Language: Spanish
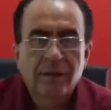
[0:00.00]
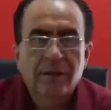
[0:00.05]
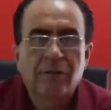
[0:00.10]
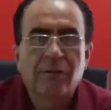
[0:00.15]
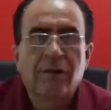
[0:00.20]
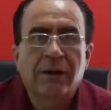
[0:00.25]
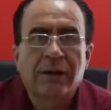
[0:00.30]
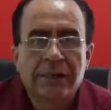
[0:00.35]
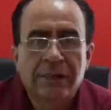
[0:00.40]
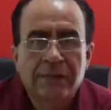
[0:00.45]

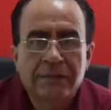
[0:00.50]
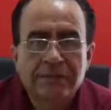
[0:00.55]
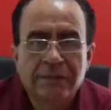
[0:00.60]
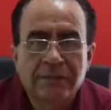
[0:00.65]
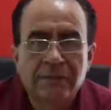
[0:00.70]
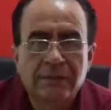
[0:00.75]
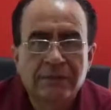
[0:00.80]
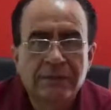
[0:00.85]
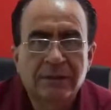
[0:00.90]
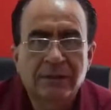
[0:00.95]
¿Cuál es la
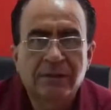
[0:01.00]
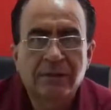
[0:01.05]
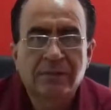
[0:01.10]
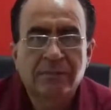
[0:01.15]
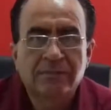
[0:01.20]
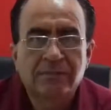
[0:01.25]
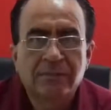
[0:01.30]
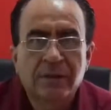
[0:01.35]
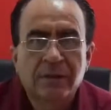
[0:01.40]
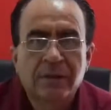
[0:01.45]
situación?
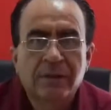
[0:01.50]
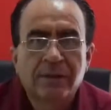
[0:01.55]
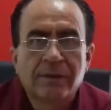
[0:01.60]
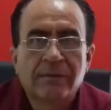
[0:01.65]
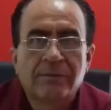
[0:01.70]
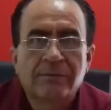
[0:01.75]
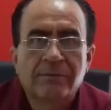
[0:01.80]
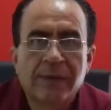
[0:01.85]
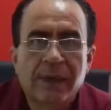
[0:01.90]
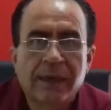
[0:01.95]

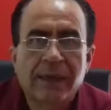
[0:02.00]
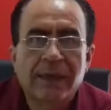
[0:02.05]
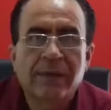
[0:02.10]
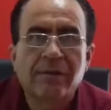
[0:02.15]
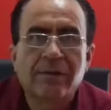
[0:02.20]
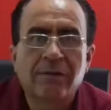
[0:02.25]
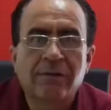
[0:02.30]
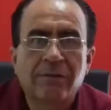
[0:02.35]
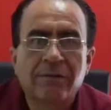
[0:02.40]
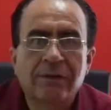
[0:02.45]

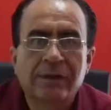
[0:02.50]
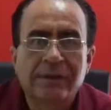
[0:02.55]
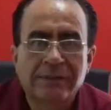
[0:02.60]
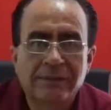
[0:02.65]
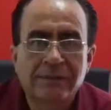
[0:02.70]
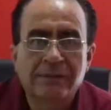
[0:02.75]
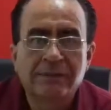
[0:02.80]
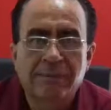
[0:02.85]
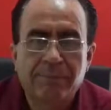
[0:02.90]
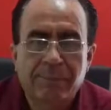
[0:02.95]
México
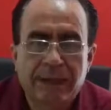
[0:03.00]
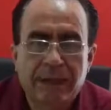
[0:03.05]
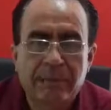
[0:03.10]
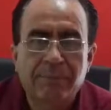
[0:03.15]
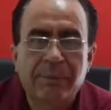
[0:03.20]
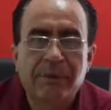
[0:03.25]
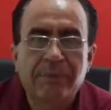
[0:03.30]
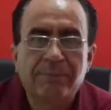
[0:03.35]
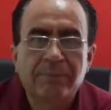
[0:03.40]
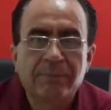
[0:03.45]
recibe a
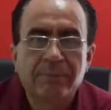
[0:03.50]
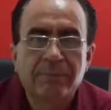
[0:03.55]
Panamá.